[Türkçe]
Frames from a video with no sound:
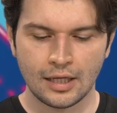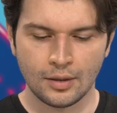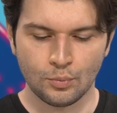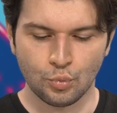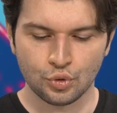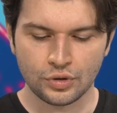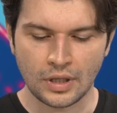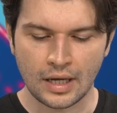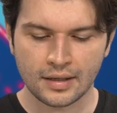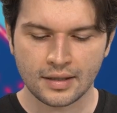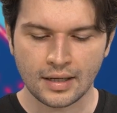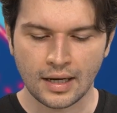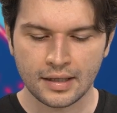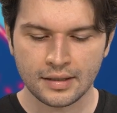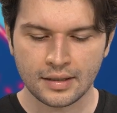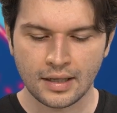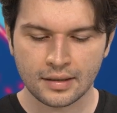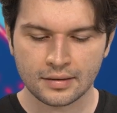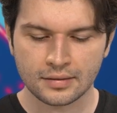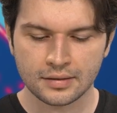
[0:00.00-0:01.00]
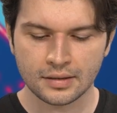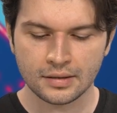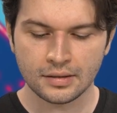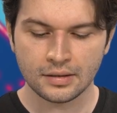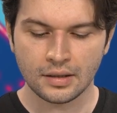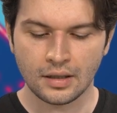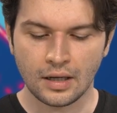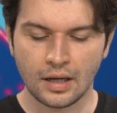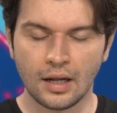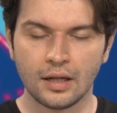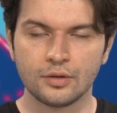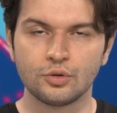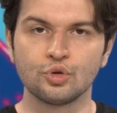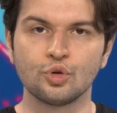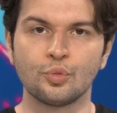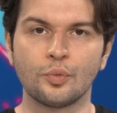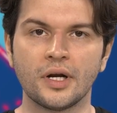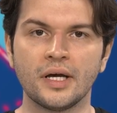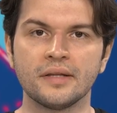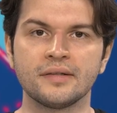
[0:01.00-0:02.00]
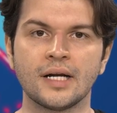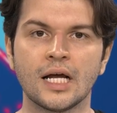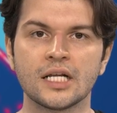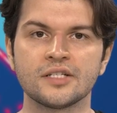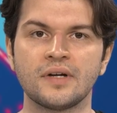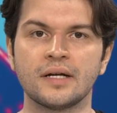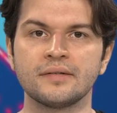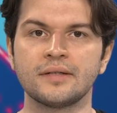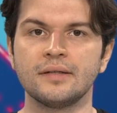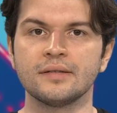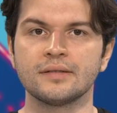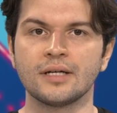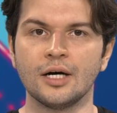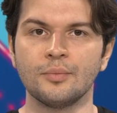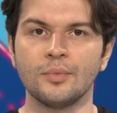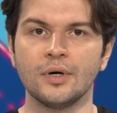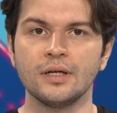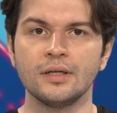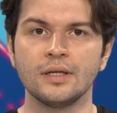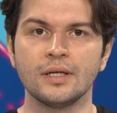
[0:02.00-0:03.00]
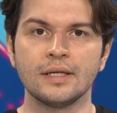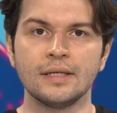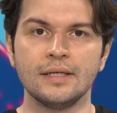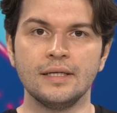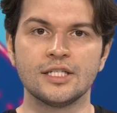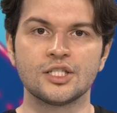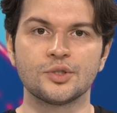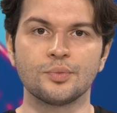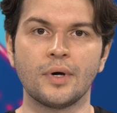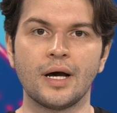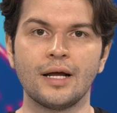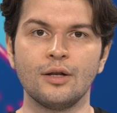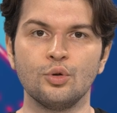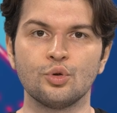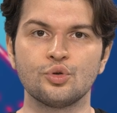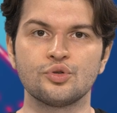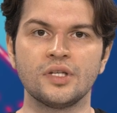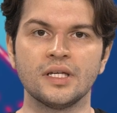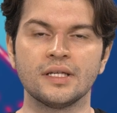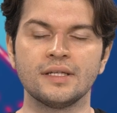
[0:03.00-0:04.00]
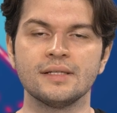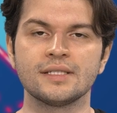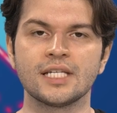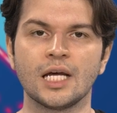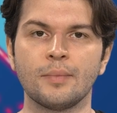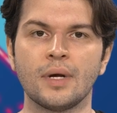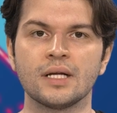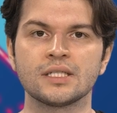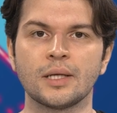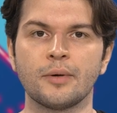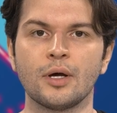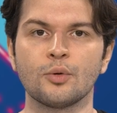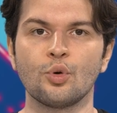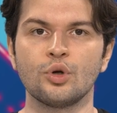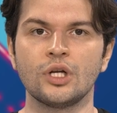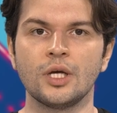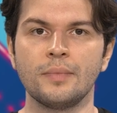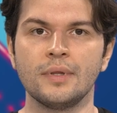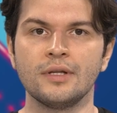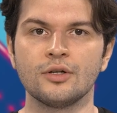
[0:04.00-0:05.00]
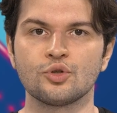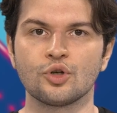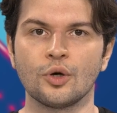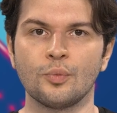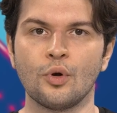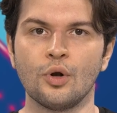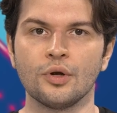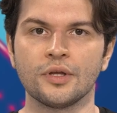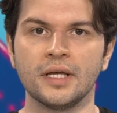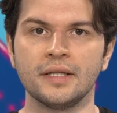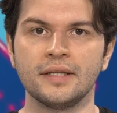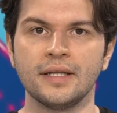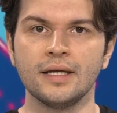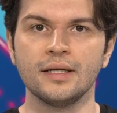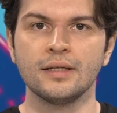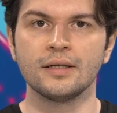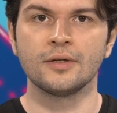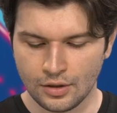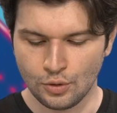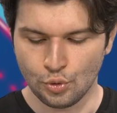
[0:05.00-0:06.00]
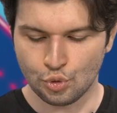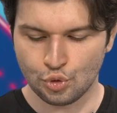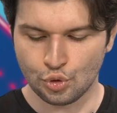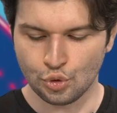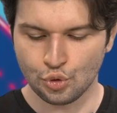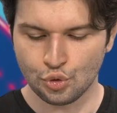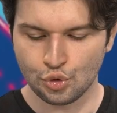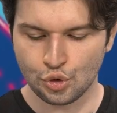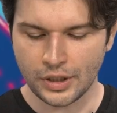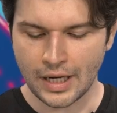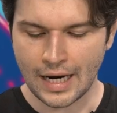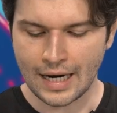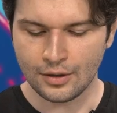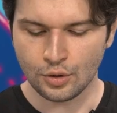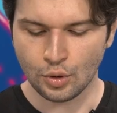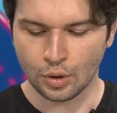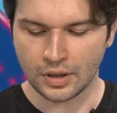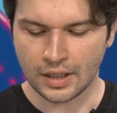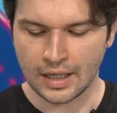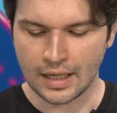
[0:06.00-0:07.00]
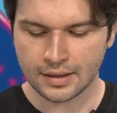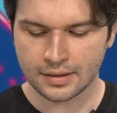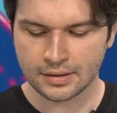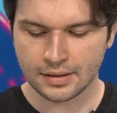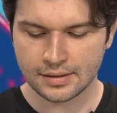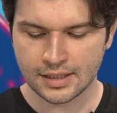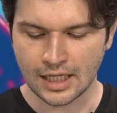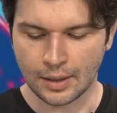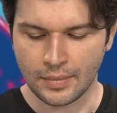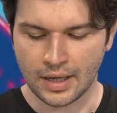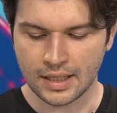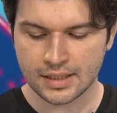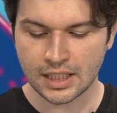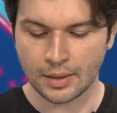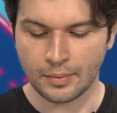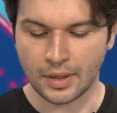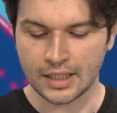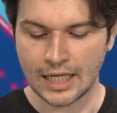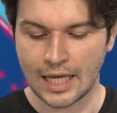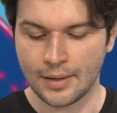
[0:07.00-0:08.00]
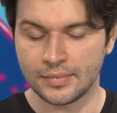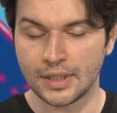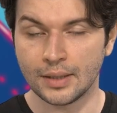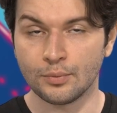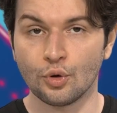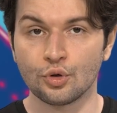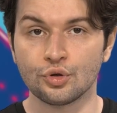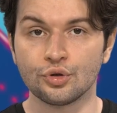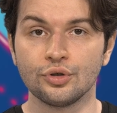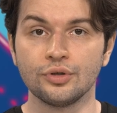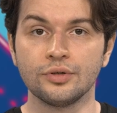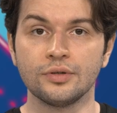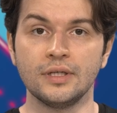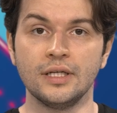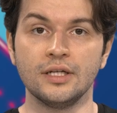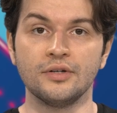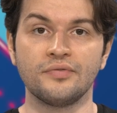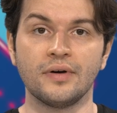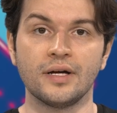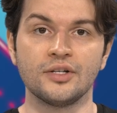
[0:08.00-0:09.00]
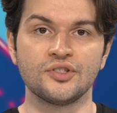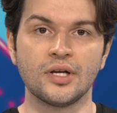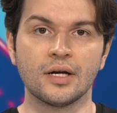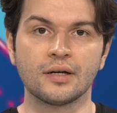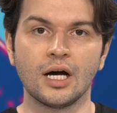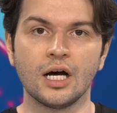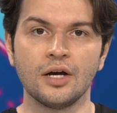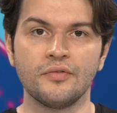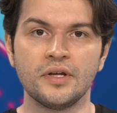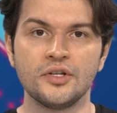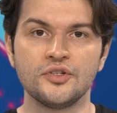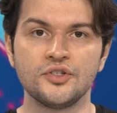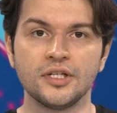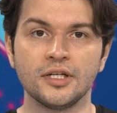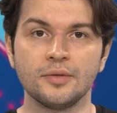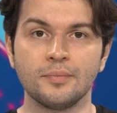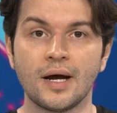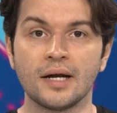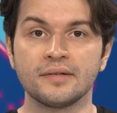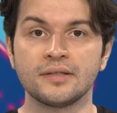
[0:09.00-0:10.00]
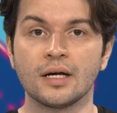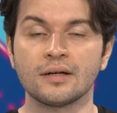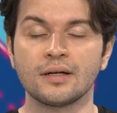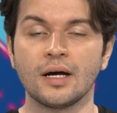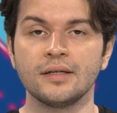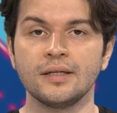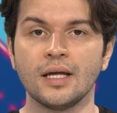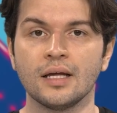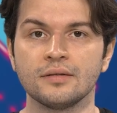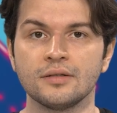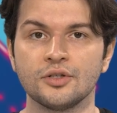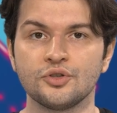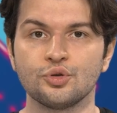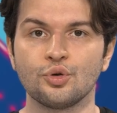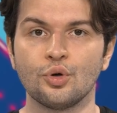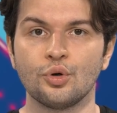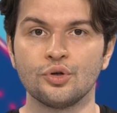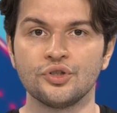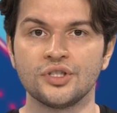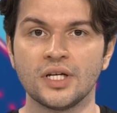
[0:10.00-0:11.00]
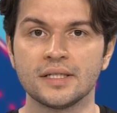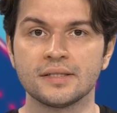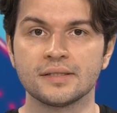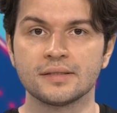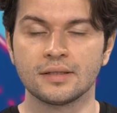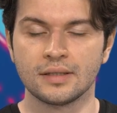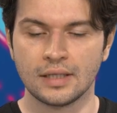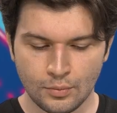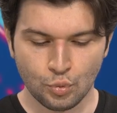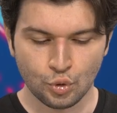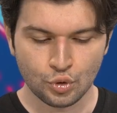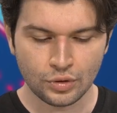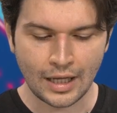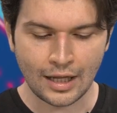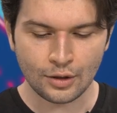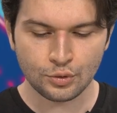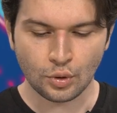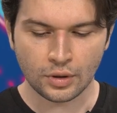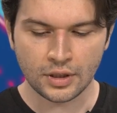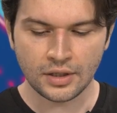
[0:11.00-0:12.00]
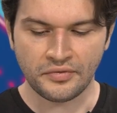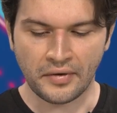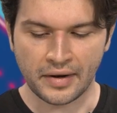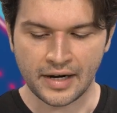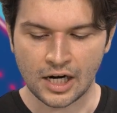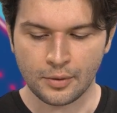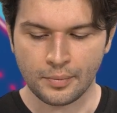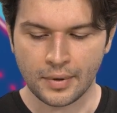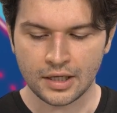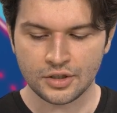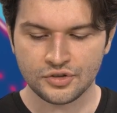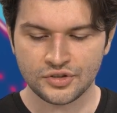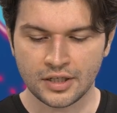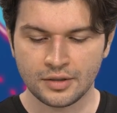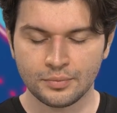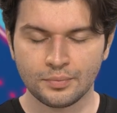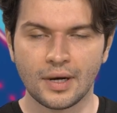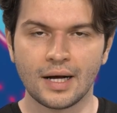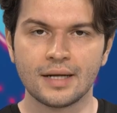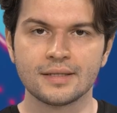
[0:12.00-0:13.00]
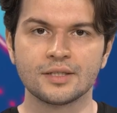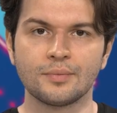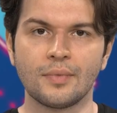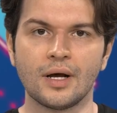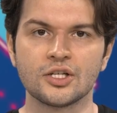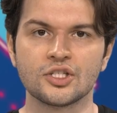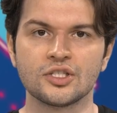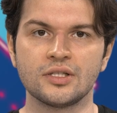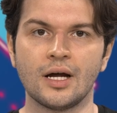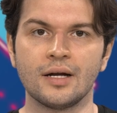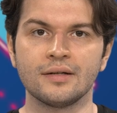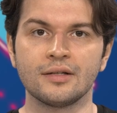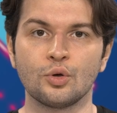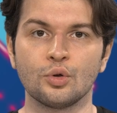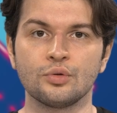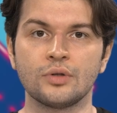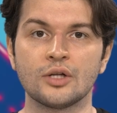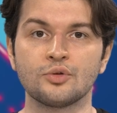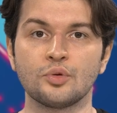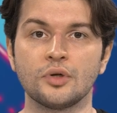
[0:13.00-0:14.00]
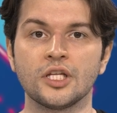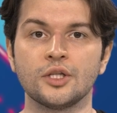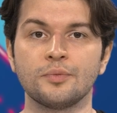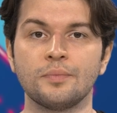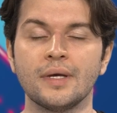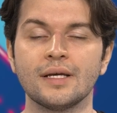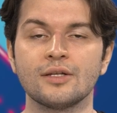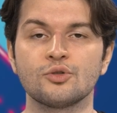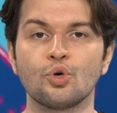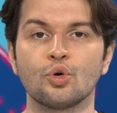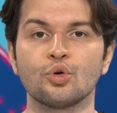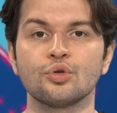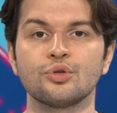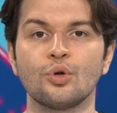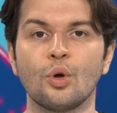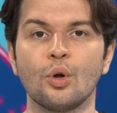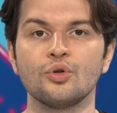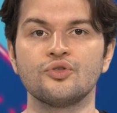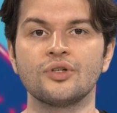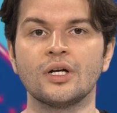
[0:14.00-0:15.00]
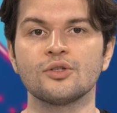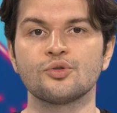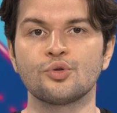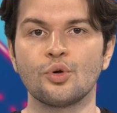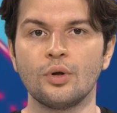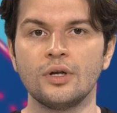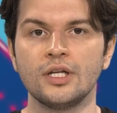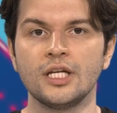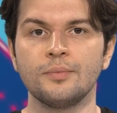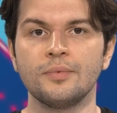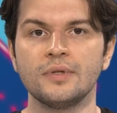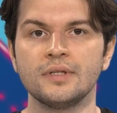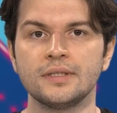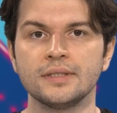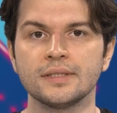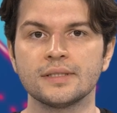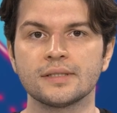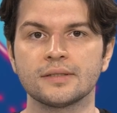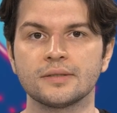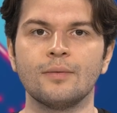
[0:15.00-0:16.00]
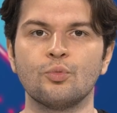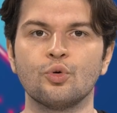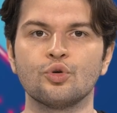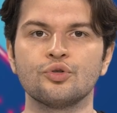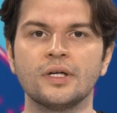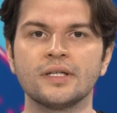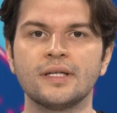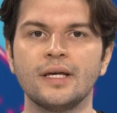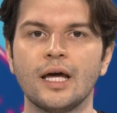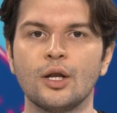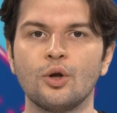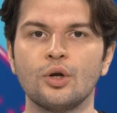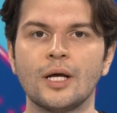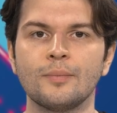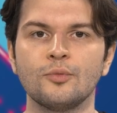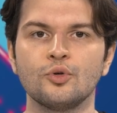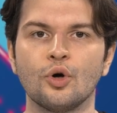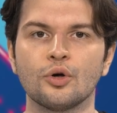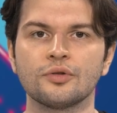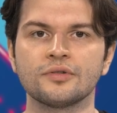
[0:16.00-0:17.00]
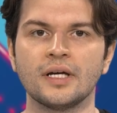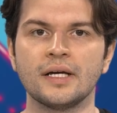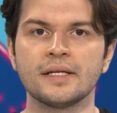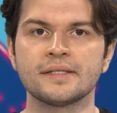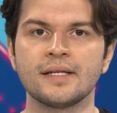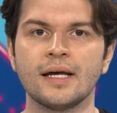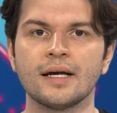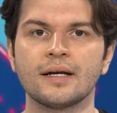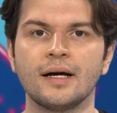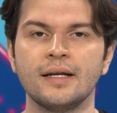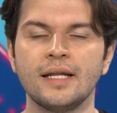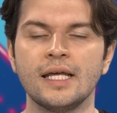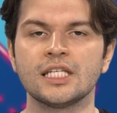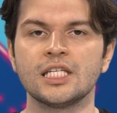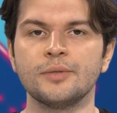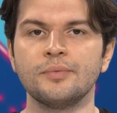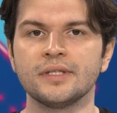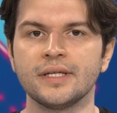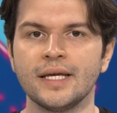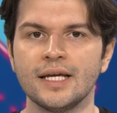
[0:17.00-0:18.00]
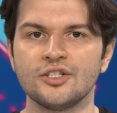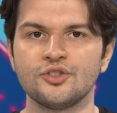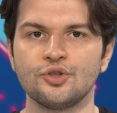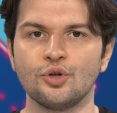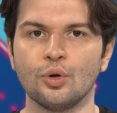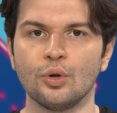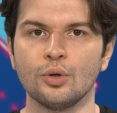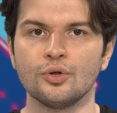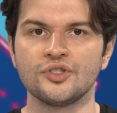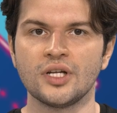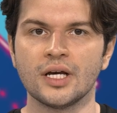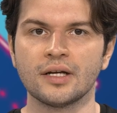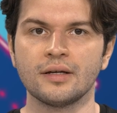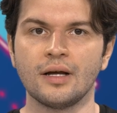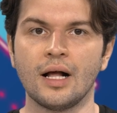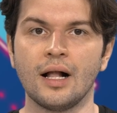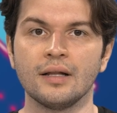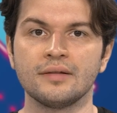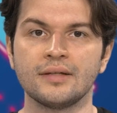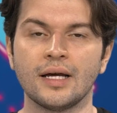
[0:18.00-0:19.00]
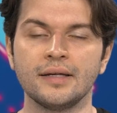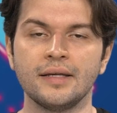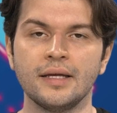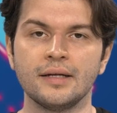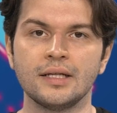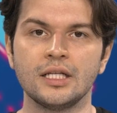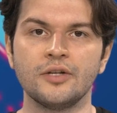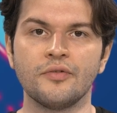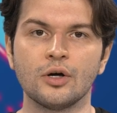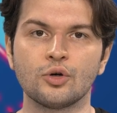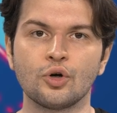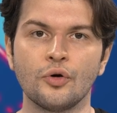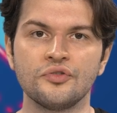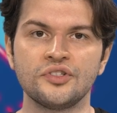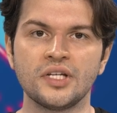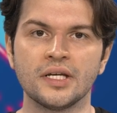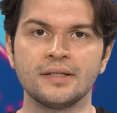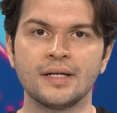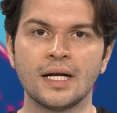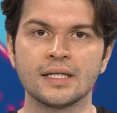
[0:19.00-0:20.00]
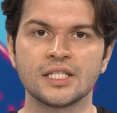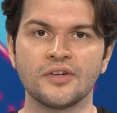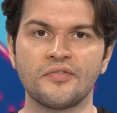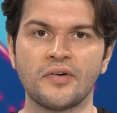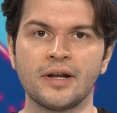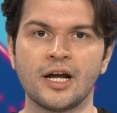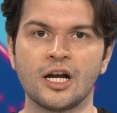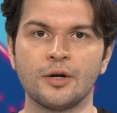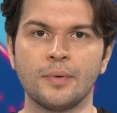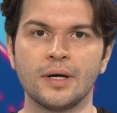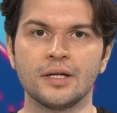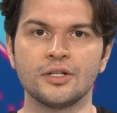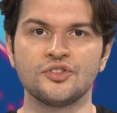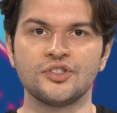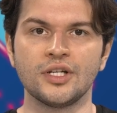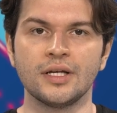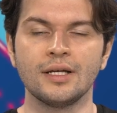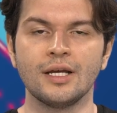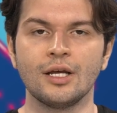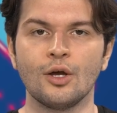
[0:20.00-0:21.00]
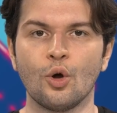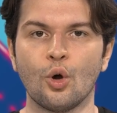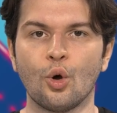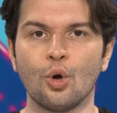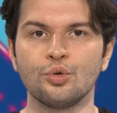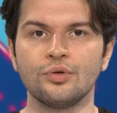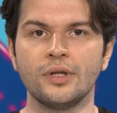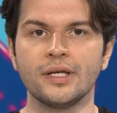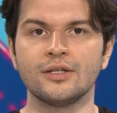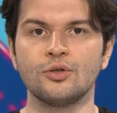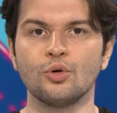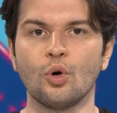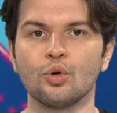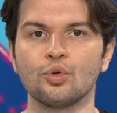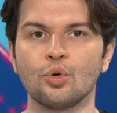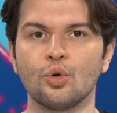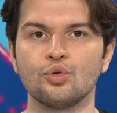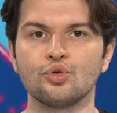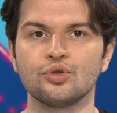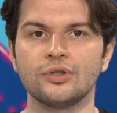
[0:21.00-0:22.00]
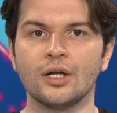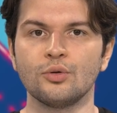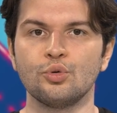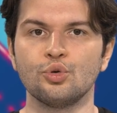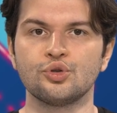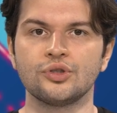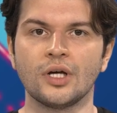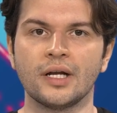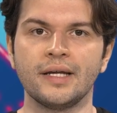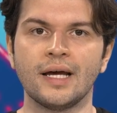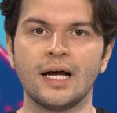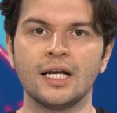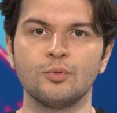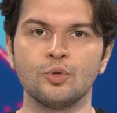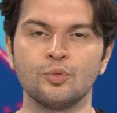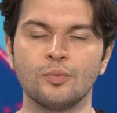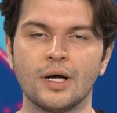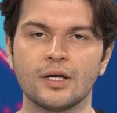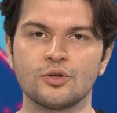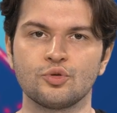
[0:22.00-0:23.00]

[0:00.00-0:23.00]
Bundan kaynaklı 6 numaraya transfer dedik ama İsmail Yüksek'i zaman zaman görebiliriz o bölgede. Üçüncü yerli olarak zaman zaman Emre Mor'u, İrfan Can Kahveci'yi, Mert Hakan Yandaş'ı göreceğiz. Bundan dolayı Fenerbahçe'nin bazı maçlarda rotasyona gitmek zorunda olacağını söyleyebiliriz. Buradaki en önemli nokta ise kaleye kimin geçeceği olacak. Altay yerine Livakovic'e giderse Fenerbahçe öndeki 10 oyuncudan 3 tane yerli bulmak